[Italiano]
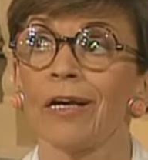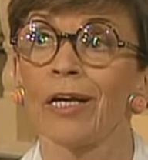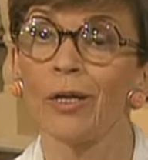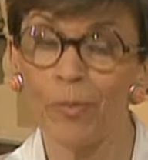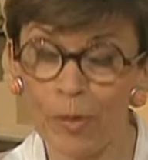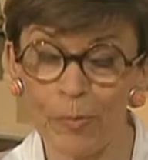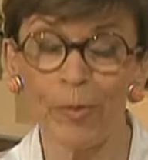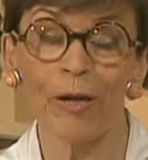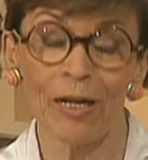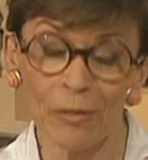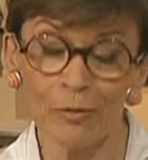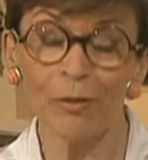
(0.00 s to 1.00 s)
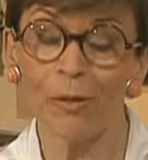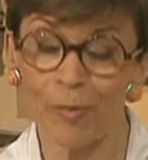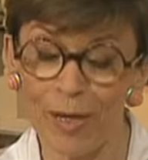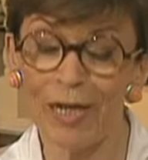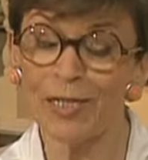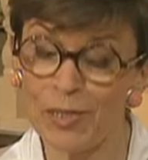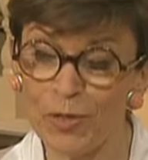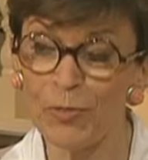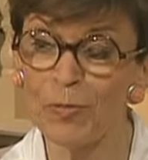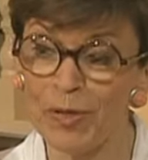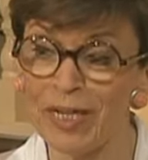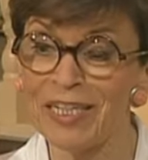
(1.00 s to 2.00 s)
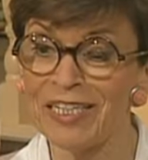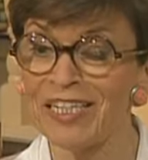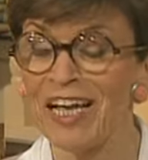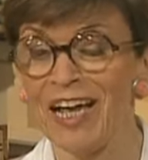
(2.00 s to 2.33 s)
le ho preparato una bella sorpresa